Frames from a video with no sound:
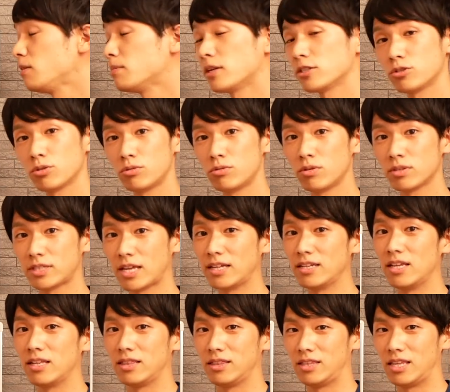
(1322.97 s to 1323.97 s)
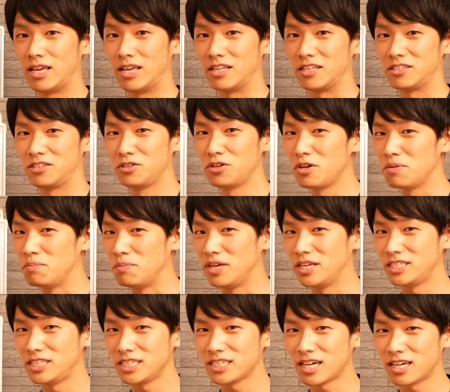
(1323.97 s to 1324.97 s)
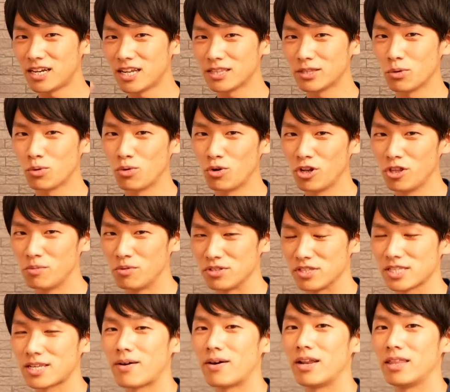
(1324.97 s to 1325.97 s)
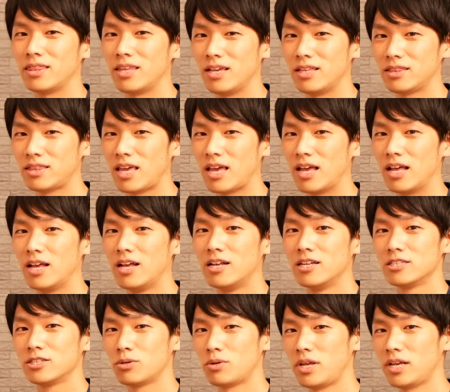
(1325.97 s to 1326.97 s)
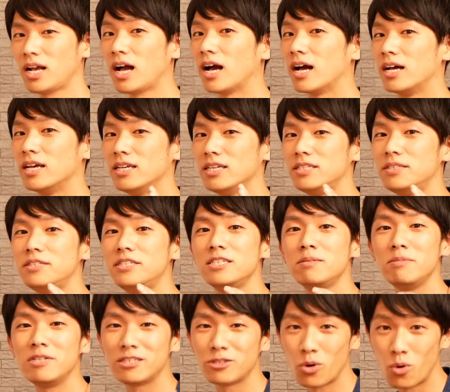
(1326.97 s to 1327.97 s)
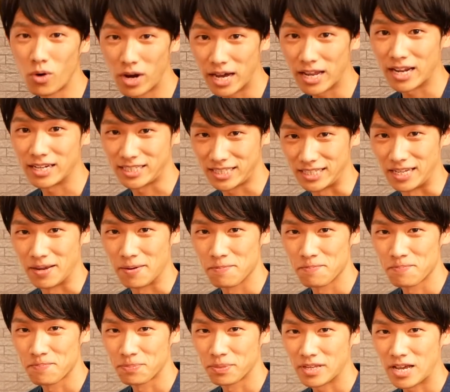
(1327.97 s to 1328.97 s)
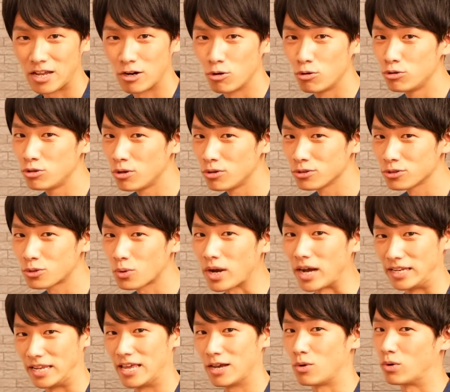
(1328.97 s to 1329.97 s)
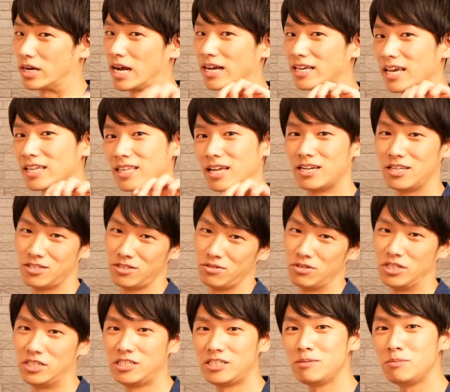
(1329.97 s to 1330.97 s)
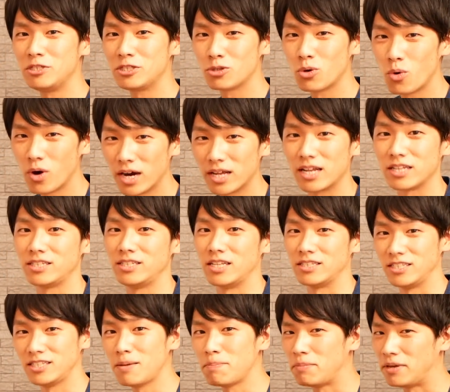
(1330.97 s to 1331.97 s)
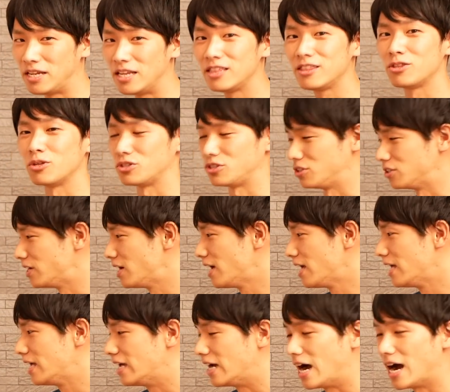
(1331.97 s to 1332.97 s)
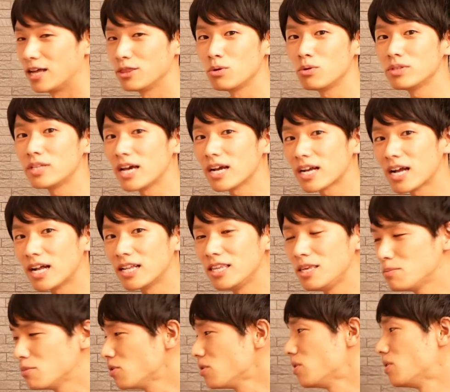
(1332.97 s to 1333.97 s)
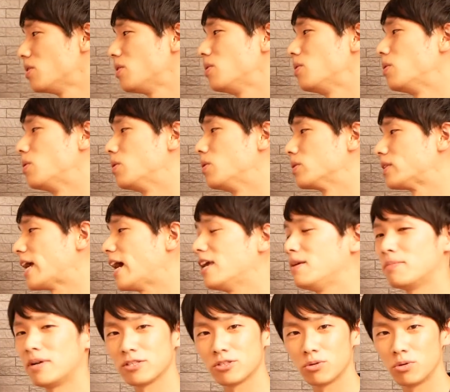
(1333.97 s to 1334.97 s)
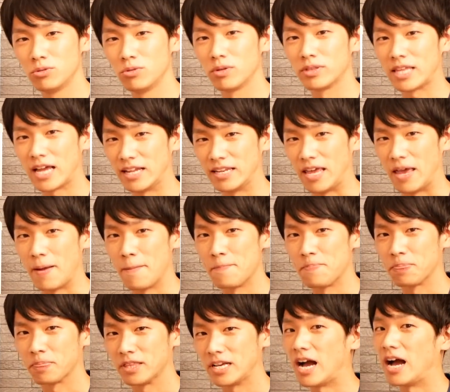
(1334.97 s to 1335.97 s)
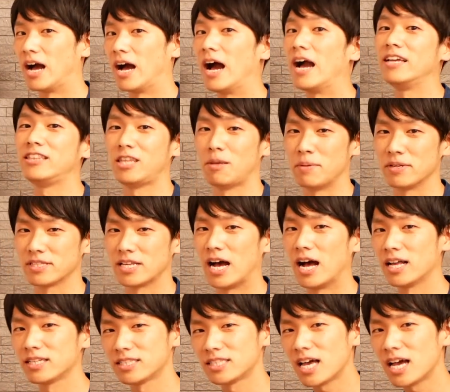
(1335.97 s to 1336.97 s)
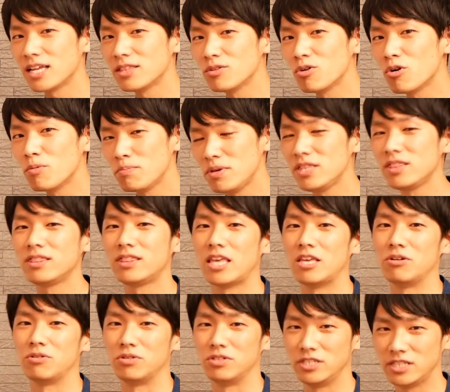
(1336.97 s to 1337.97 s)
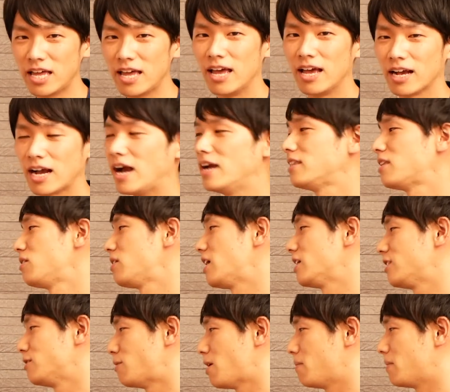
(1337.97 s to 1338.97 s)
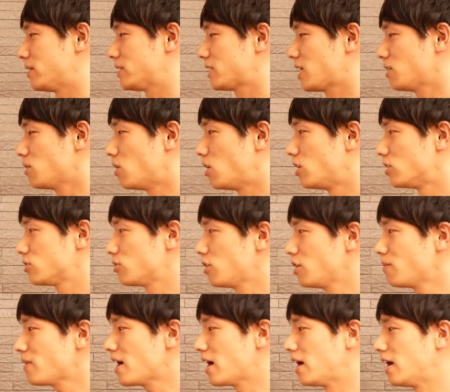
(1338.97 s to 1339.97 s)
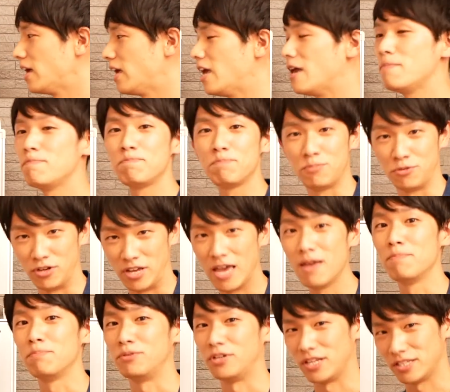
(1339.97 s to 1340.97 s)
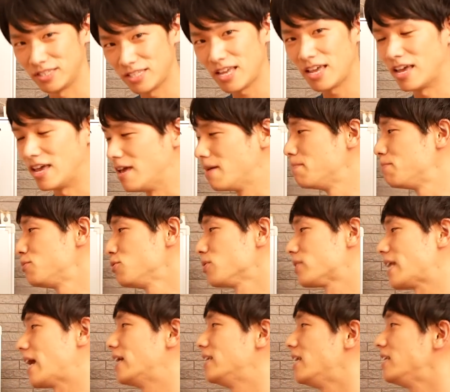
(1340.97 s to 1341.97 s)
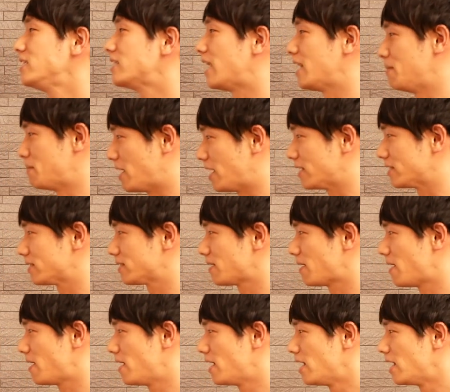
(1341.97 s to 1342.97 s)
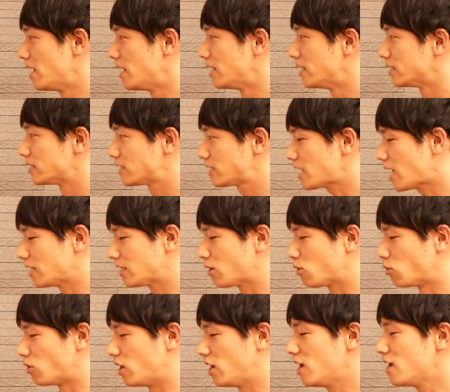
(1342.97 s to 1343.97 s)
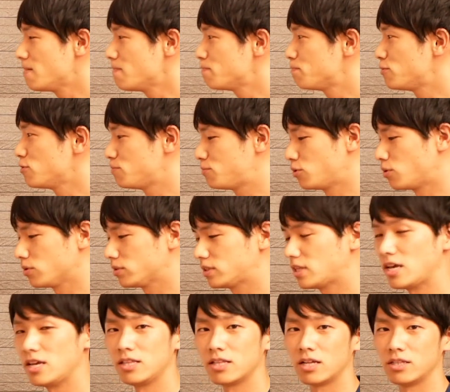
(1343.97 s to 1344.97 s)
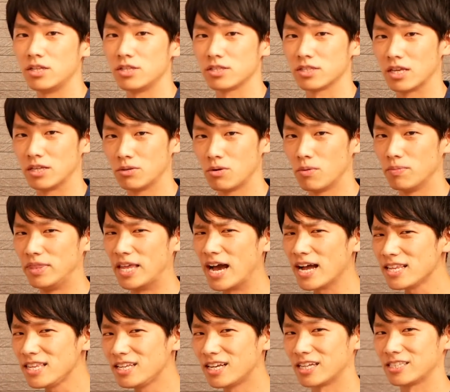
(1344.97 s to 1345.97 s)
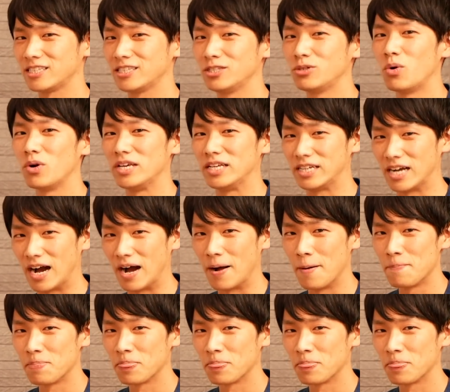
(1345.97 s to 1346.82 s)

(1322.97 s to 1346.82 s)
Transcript: 麻草の種ってすごい身近なところにも使われていてそれが七味唐辛子あのうどんとかねこうかけたりする七味唐辛子ですねピリッとするあの中にも大麻草の種が入っています。麻の実っていう風にね、書いてるかと思いますけど、それはヘンプ、ヘンプですね。ヘンプの種になります。さあ、で、このヘンププロテインなんですけど、何がすごいか。